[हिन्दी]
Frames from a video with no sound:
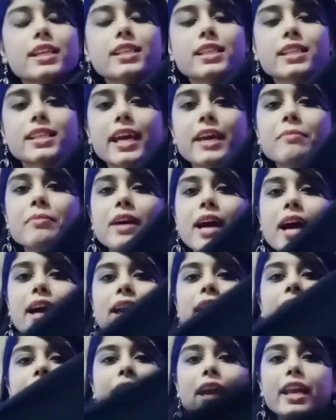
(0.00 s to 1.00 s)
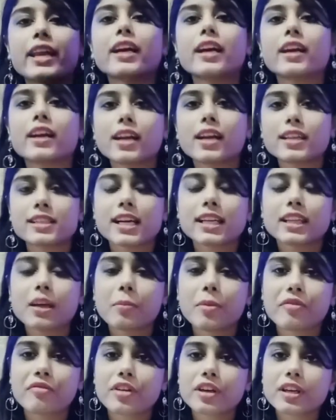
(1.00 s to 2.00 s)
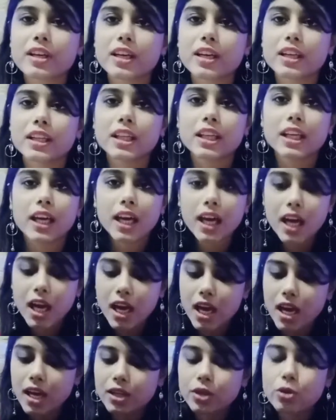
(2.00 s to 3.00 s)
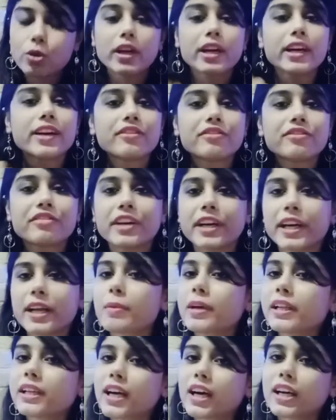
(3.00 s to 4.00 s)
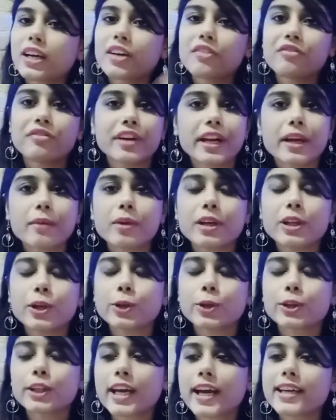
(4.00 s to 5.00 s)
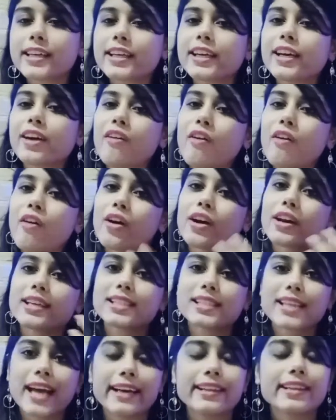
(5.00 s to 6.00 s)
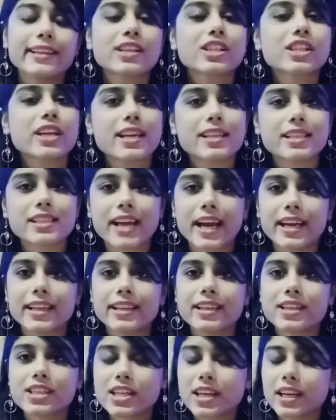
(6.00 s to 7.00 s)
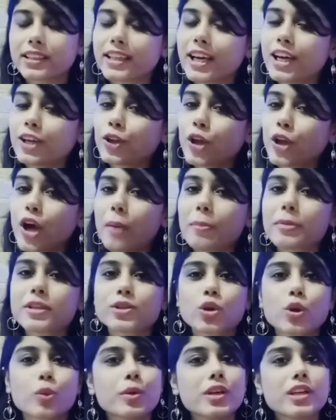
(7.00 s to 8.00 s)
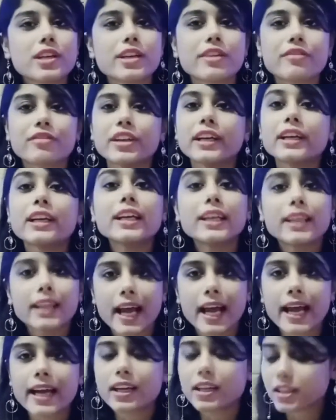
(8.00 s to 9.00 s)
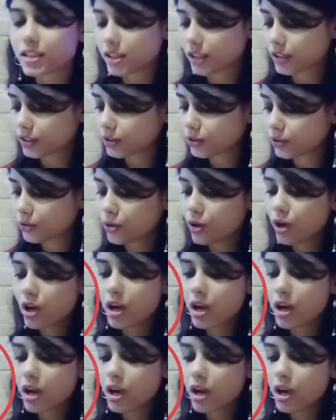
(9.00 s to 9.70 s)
इस टाइप का ही कैरी करना ज़्यादा प्रेफर करती हैं क्योंकि कंफर्टेबल का कंफर्टेबल होता है ये और स्टाइलिश का स्टाइलिश लगता है तो आप इसको भी डेफिनेटली ट्राई कर सकते हो